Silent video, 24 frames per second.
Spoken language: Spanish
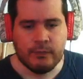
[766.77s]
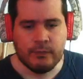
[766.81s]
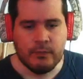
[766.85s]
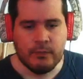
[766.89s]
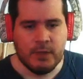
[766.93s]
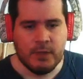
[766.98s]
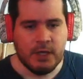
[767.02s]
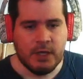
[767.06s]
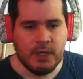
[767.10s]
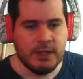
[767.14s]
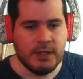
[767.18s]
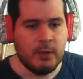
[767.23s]

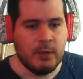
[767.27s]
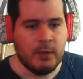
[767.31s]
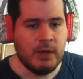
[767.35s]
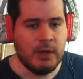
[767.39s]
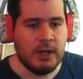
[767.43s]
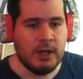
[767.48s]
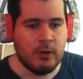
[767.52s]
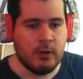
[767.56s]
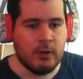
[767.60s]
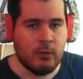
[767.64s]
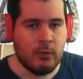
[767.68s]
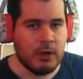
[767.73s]
Está buena la
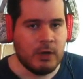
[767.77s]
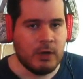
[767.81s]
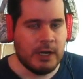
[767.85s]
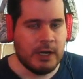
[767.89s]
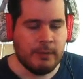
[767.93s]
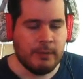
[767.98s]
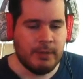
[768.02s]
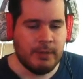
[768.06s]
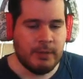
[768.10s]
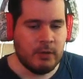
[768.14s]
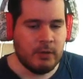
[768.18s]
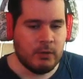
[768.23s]
convocar,
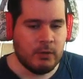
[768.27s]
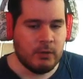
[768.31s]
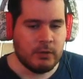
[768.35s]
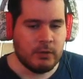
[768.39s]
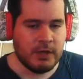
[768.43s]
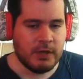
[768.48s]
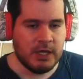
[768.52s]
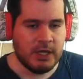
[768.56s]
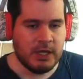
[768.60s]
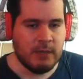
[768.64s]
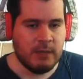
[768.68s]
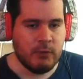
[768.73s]
pero se
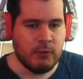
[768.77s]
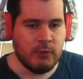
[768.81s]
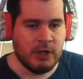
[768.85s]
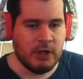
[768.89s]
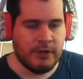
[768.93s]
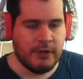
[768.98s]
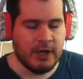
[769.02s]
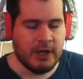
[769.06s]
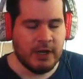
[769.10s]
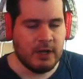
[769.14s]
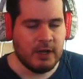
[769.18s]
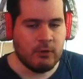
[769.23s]
queda muy
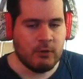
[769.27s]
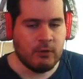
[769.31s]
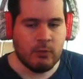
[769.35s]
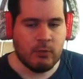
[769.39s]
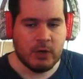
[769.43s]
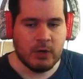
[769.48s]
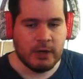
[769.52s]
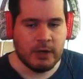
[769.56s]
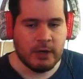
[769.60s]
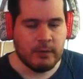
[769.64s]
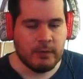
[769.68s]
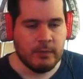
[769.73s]
atrás la
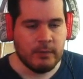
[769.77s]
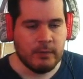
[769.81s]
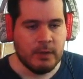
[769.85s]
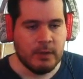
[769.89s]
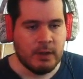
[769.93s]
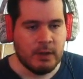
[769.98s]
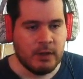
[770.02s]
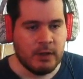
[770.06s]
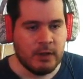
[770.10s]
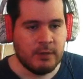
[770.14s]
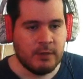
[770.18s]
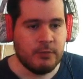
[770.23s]
convocar.
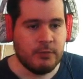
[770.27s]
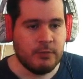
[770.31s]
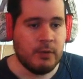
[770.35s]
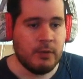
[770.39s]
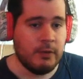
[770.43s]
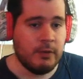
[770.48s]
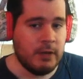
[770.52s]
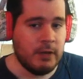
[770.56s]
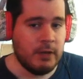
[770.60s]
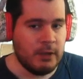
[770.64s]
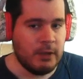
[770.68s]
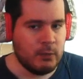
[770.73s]

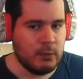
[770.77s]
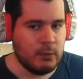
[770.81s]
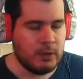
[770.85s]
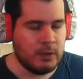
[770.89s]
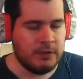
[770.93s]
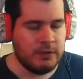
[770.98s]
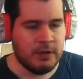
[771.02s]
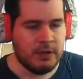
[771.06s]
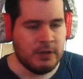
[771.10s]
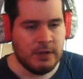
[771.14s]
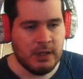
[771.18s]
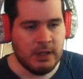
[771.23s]
Exceptuando la Nuquat
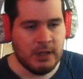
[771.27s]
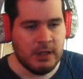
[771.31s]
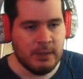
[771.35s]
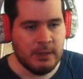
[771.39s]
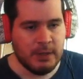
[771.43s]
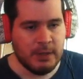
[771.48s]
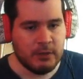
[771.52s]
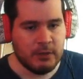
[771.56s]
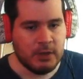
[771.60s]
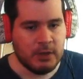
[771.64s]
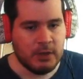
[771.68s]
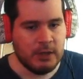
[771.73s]
7 y la
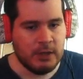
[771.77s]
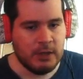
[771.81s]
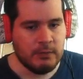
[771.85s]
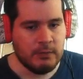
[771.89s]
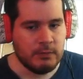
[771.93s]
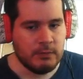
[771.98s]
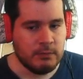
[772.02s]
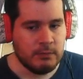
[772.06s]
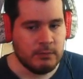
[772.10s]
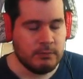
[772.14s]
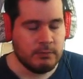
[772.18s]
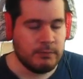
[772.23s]
Minato Han.
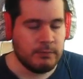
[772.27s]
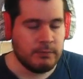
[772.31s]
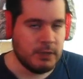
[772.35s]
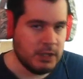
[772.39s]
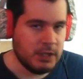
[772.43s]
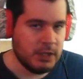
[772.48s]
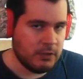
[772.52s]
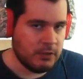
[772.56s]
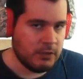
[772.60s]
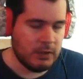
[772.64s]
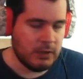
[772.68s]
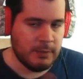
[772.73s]
Y
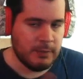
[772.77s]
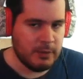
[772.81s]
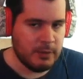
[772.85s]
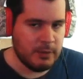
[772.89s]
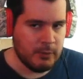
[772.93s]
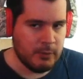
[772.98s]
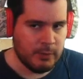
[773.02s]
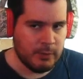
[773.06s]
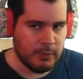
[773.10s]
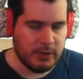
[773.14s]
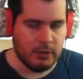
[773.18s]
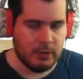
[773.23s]
eso meto en mi
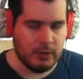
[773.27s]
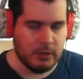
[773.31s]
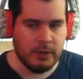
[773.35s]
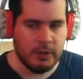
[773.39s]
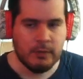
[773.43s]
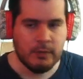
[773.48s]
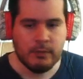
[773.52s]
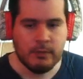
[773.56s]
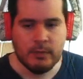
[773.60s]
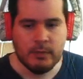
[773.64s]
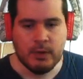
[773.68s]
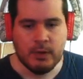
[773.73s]
opinión, ¿eh?
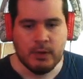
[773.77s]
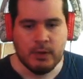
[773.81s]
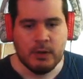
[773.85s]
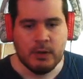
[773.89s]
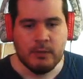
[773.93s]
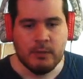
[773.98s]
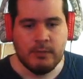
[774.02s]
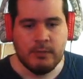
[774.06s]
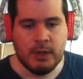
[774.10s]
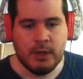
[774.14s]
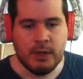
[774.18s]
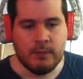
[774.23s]

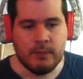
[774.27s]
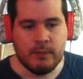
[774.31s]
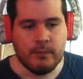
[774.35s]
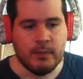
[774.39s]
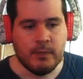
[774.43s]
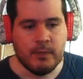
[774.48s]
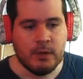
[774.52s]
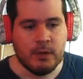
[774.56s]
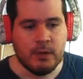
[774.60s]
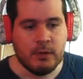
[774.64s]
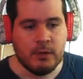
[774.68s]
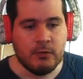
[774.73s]
Bien.
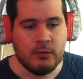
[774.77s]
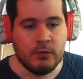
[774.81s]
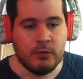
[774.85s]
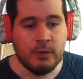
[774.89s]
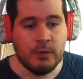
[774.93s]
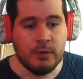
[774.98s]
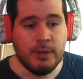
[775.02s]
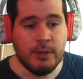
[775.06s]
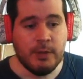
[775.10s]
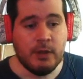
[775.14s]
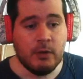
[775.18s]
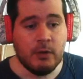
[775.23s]
Yo
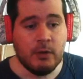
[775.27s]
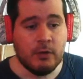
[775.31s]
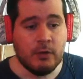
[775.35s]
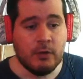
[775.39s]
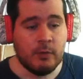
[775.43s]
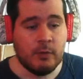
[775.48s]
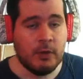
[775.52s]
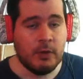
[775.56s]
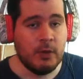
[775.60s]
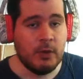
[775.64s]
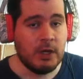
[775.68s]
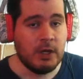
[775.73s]
siempre digo eso
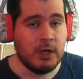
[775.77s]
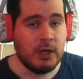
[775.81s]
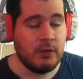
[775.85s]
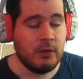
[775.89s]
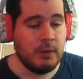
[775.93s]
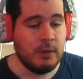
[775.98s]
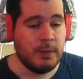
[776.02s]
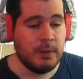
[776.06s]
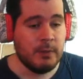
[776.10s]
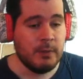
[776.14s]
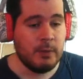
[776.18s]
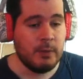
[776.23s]
por la duda que es en mi